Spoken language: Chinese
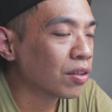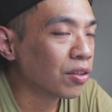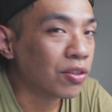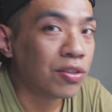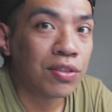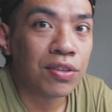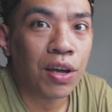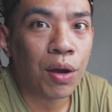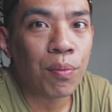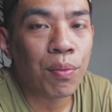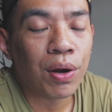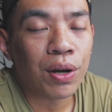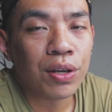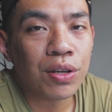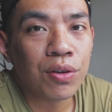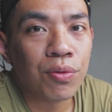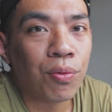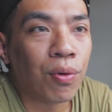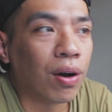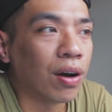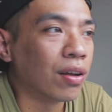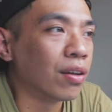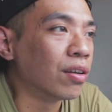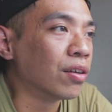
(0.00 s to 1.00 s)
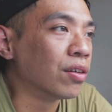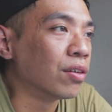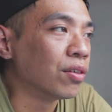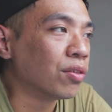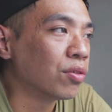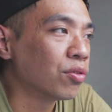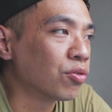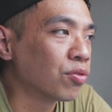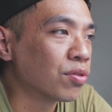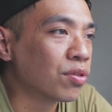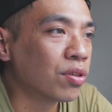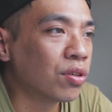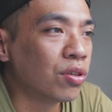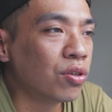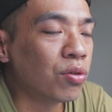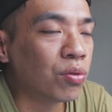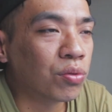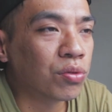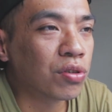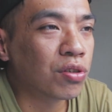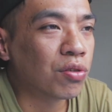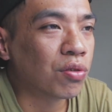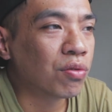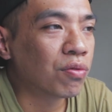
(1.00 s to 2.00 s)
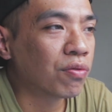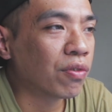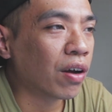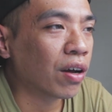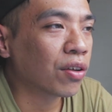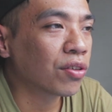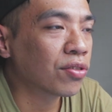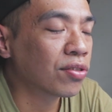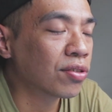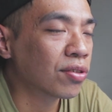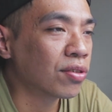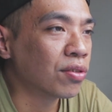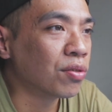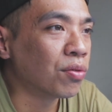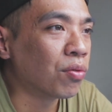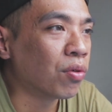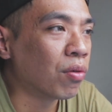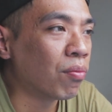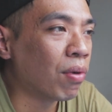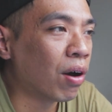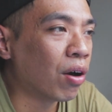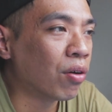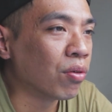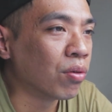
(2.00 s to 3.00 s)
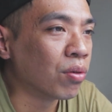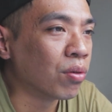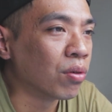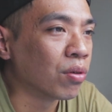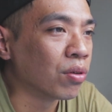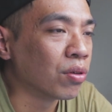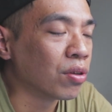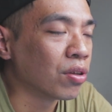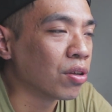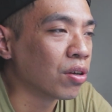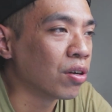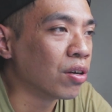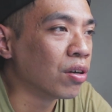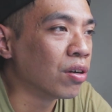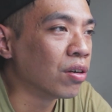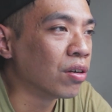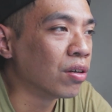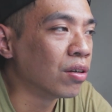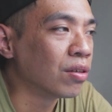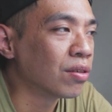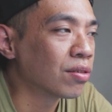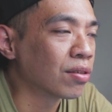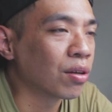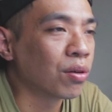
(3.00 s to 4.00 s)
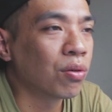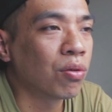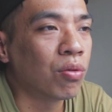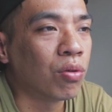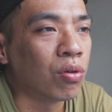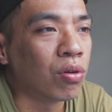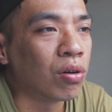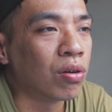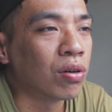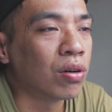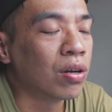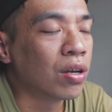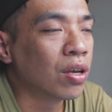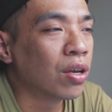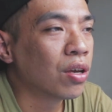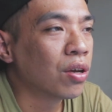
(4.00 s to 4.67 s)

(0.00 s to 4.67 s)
其实还蛮意外的，就是用这种方式，我把我的生活、